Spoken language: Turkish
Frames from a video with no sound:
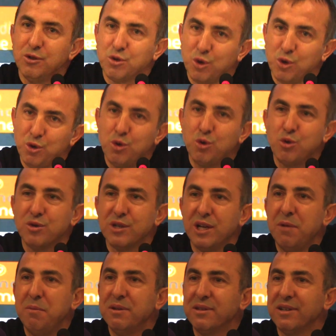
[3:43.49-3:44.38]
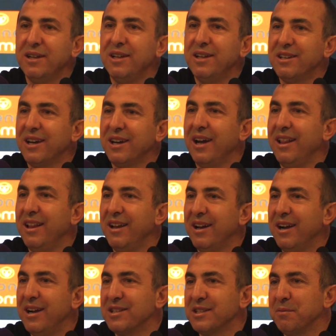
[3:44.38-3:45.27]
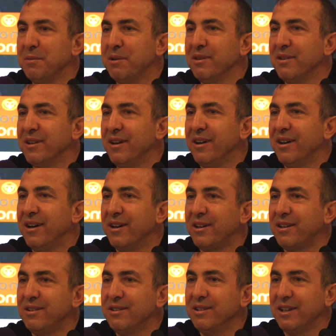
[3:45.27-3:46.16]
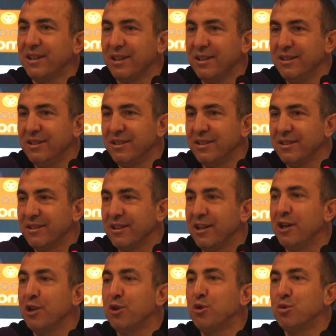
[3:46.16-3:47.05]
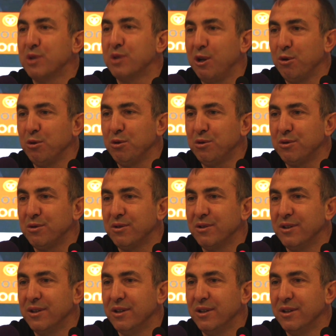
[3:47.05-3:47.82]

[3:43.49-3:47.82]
sonu güzel biten hikayeler her zaman daha akılda kalır, daha güzel olur.